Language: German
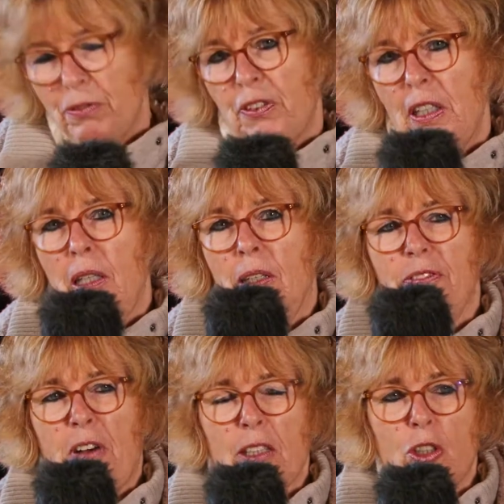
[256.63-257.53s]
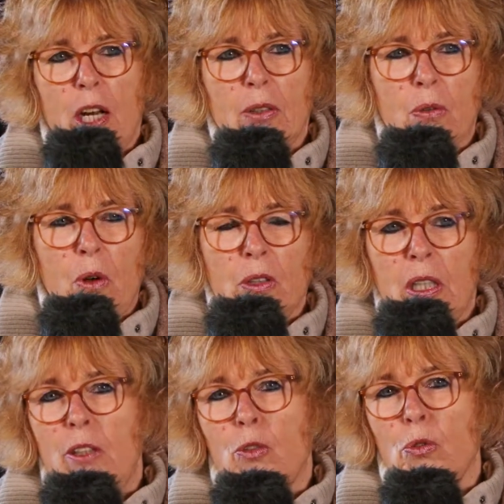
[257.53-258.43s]
Viele Veranstaltungen konnten
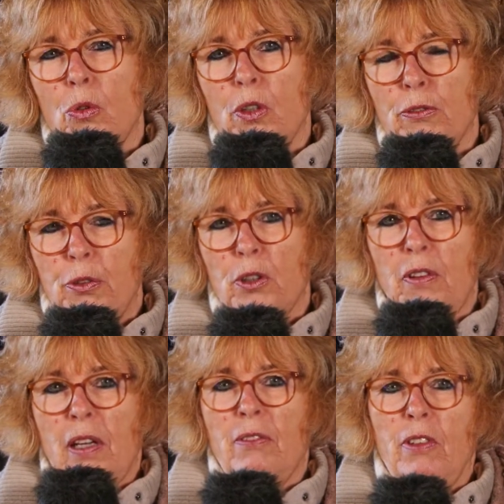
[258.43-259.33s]
nicht so durchgeführt werden,